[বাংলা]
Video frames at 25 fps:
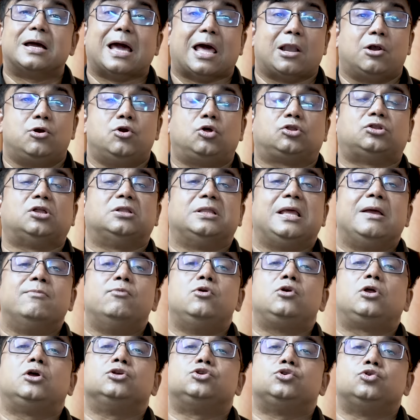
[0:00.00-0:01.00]
কারণ অর্থাৎ
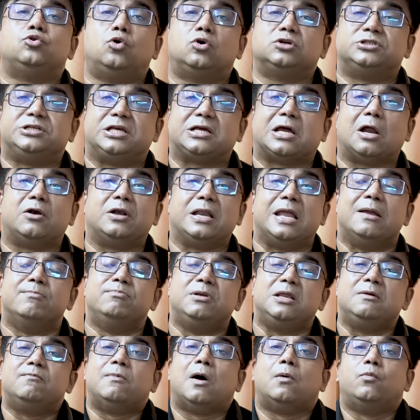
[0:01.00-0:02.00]
এমন কিছু রোগ যে কারণে
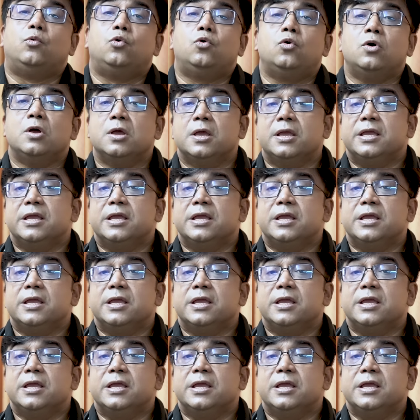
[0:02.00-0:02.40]
এমনি বাবু